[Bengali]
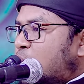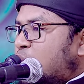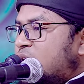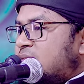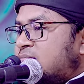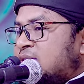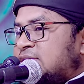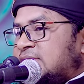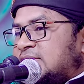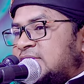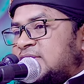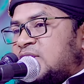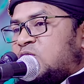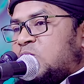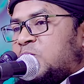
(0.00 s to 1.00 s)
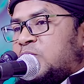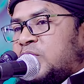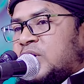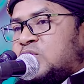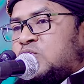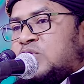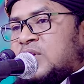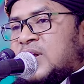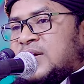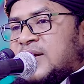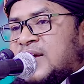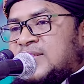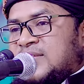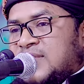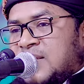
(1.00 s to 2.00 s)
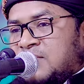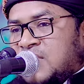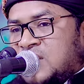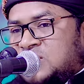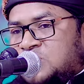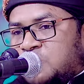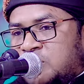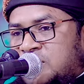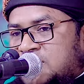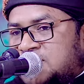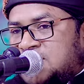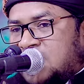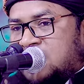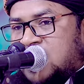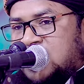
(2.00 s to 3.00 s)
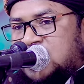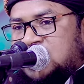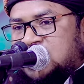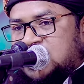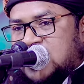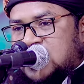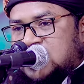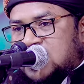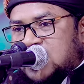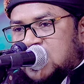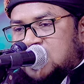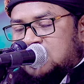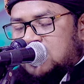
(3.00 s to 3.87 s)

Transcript: ওই মসজিদের উপরে দুই রাকাত নামাজ পড়েন জামাতের সাথে